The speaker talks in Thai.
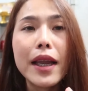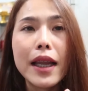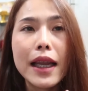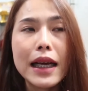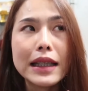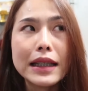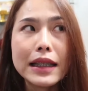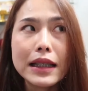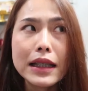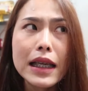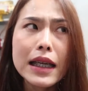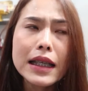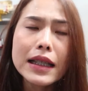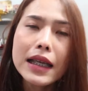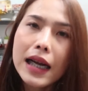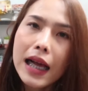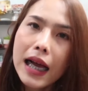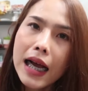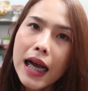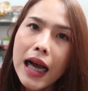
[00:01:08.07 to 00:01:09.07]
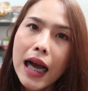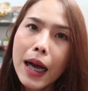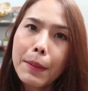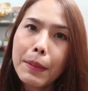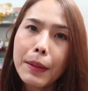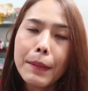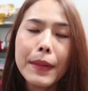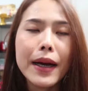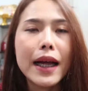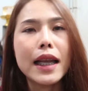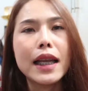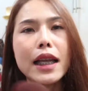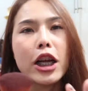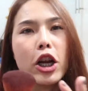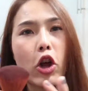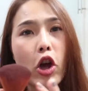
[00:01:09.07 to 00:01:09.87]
ผิดนะน่าจะราคาประมาณ